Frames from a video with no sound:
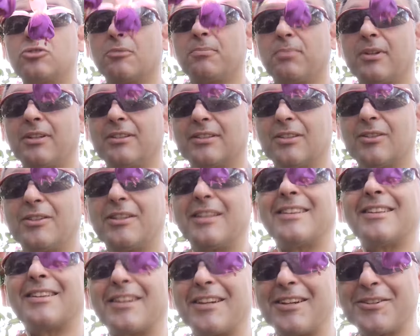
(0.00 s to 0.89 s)
polinizadores y
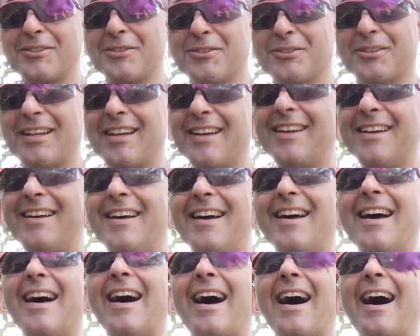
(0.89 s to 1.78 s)
entre ellos
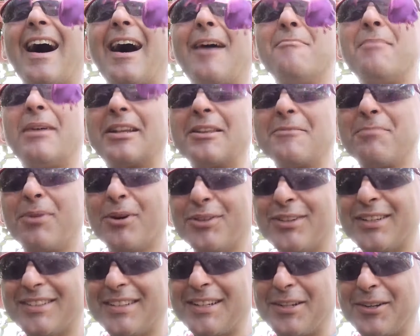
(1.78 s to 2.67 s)
a
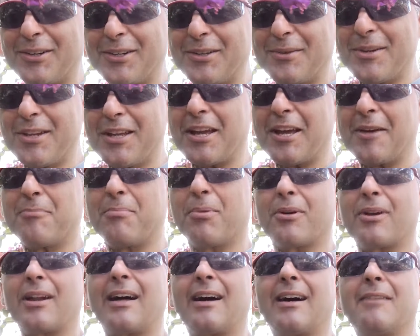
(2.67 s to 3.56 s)
mariposas y colibríes por
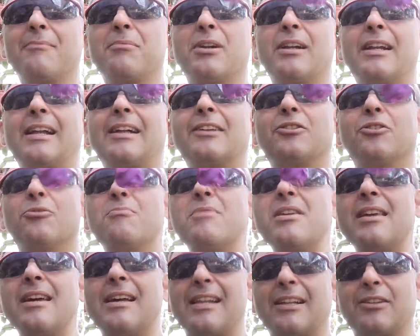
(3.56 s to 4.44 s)
la,
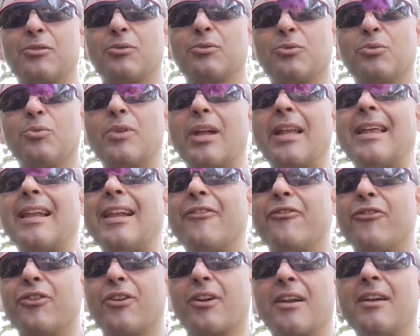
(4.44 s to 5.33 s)
anatomía, la estructura de la
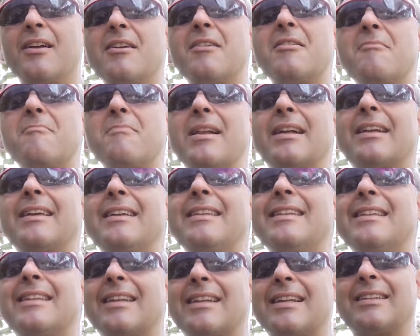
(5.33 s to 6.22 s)
flor. Mirá qué
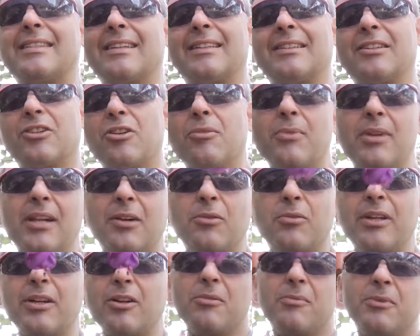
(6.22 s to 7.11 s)
interesante. como la
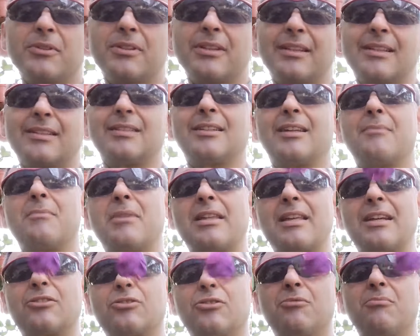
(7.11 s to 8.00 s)
cuidas? Como te decía,
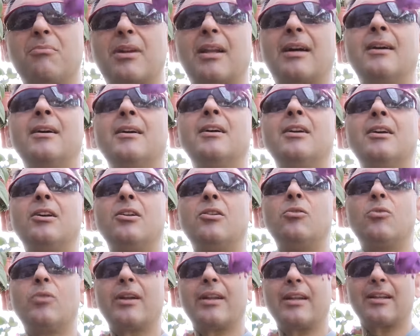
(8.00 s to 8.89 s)
media sombra,
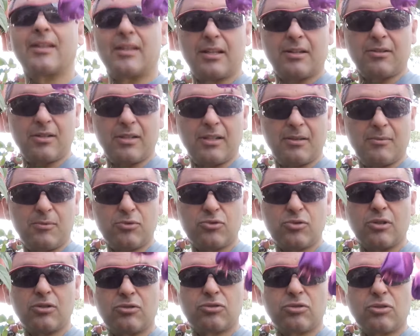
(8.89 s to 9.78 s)
lugares que no le dé mucho
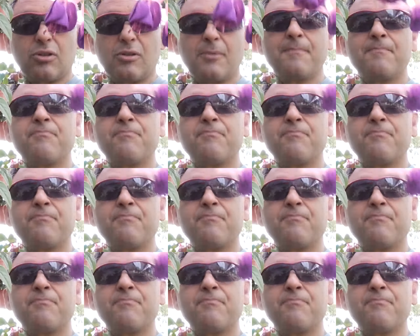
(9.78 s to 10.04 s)
el sol.